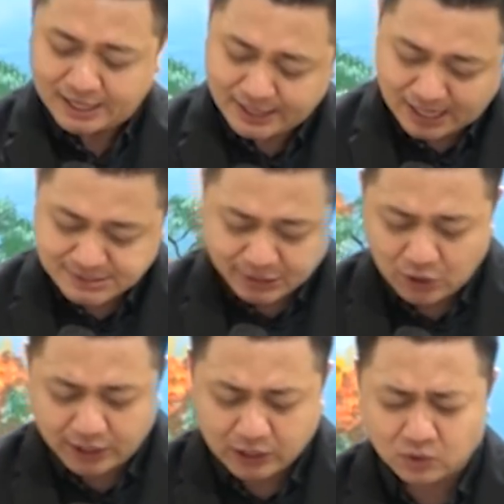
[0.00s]
Saya diajar
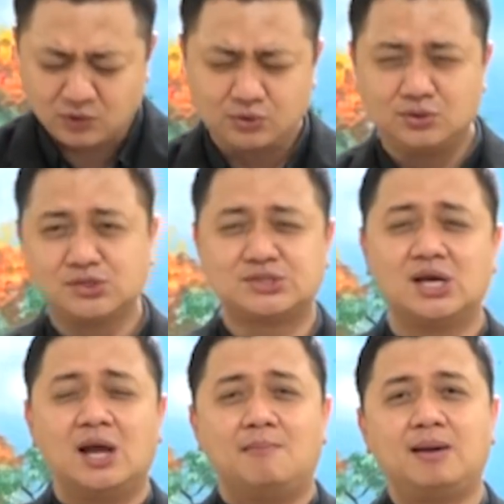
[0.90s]
oleh Roh Kudus
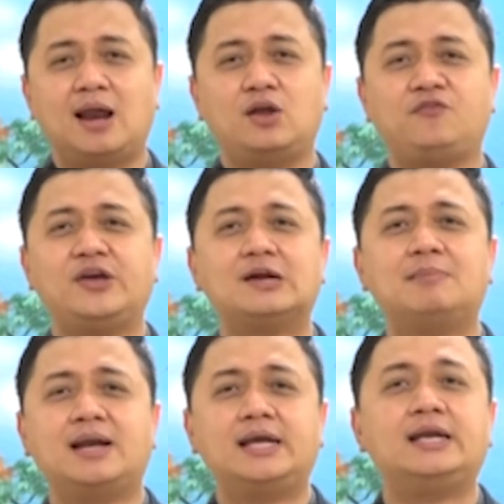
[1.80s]
melalui
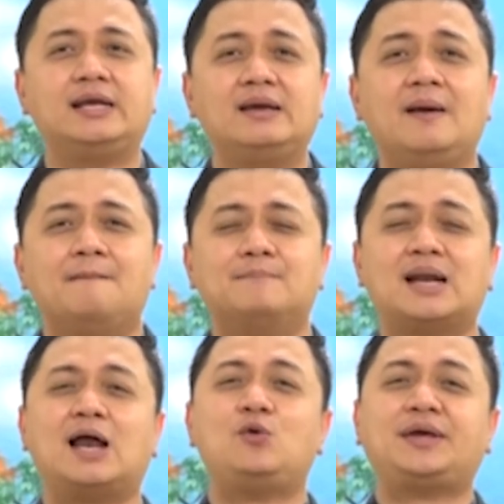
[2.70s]
firman ini,
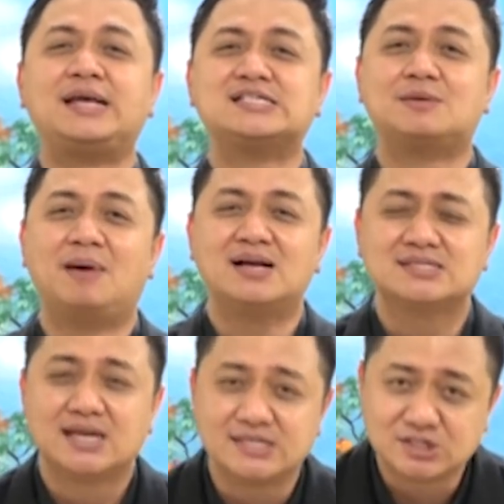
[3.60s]
melalui kisah
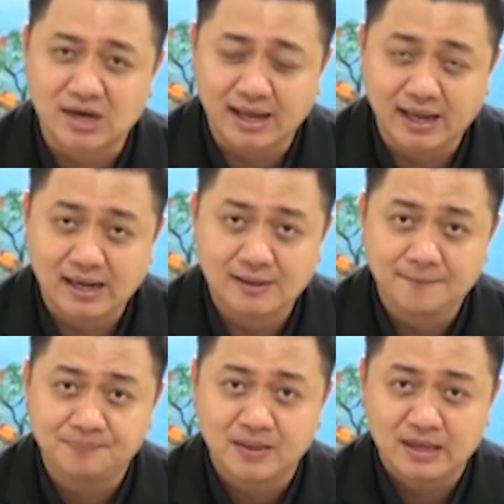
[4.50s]
bangsa Israel.
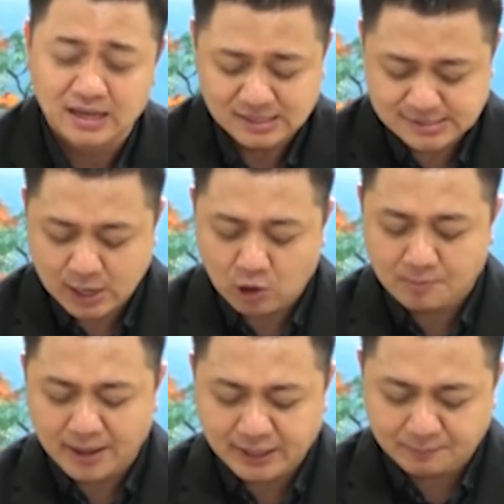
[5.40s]

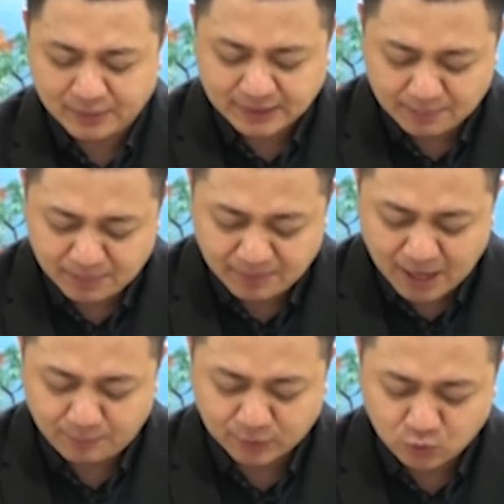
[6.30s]
Jawaban yang pertama
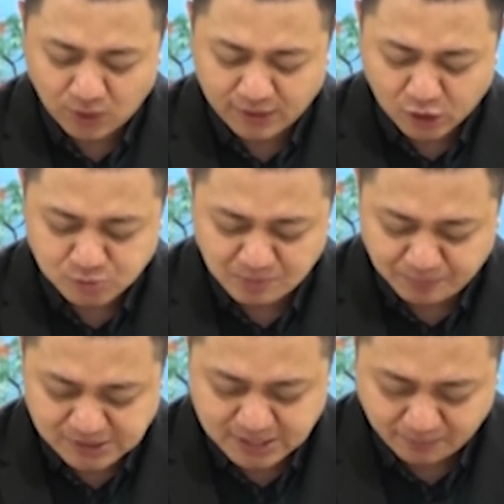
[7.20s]
mengapa Tuhan harus
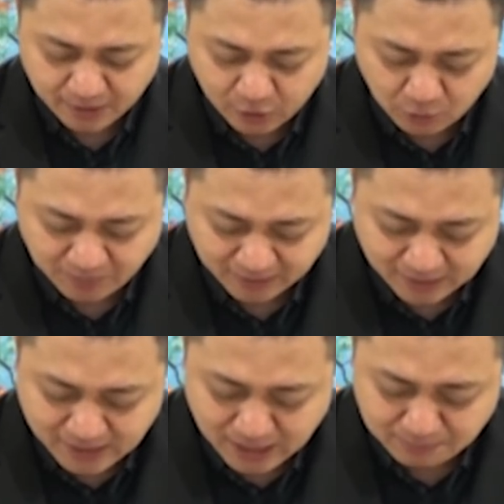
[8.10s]
mempersiapkan hidup
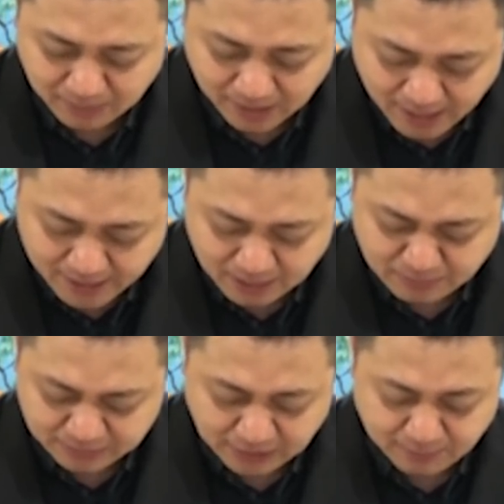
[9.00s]
kita dalam meraih
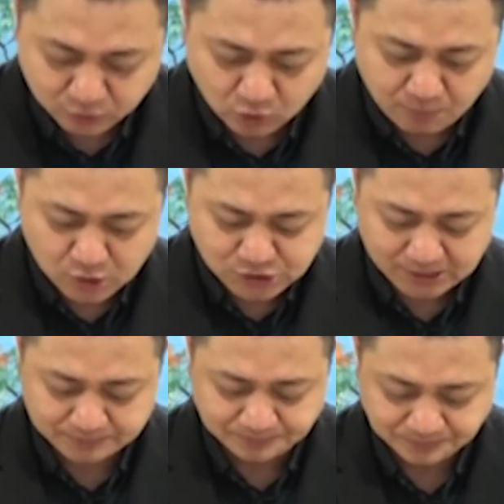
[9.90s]
dan menerima
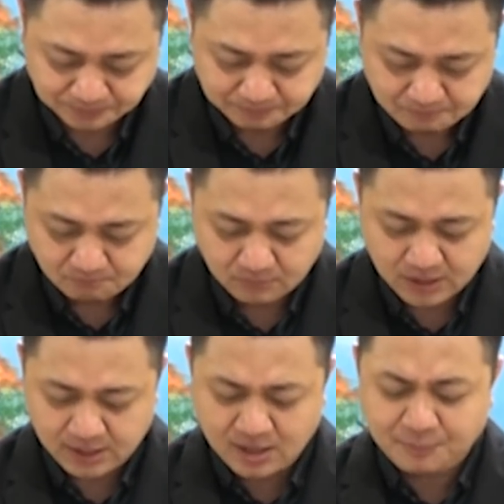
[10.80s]
terobosan.
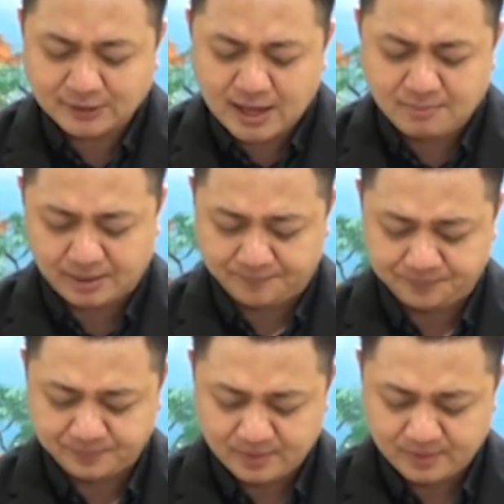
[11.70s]
Yang pertama,